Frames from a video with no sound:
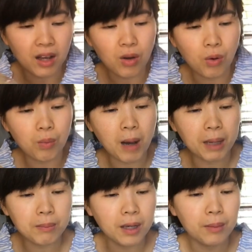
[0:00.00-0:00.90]
là cái hũ
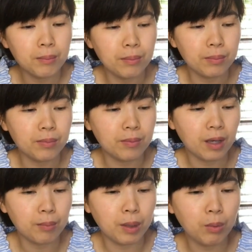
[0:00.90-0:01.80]
bánh mà,
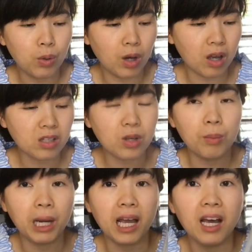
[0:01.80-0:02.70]
mà mình mua ở Costco
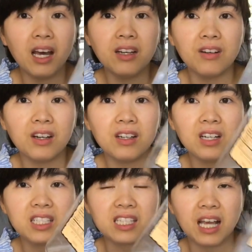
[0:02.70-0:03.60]
mình ăn hết rồi nó
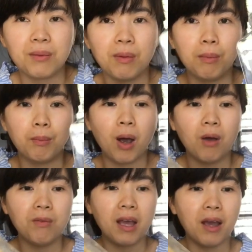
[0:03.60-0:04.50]
rất là sạch và mình
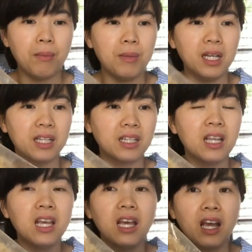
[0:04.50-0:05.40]
bỏ vào mình
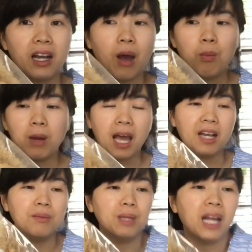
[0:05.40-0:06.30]
đóng
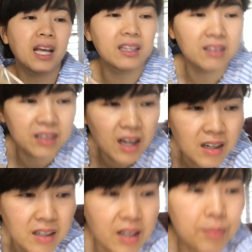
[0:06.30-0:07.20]
lại rồi mình ăn từ
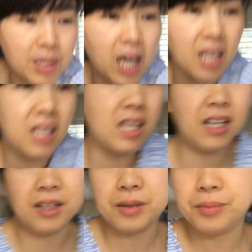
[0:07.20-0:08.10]
từ cơm cháy nha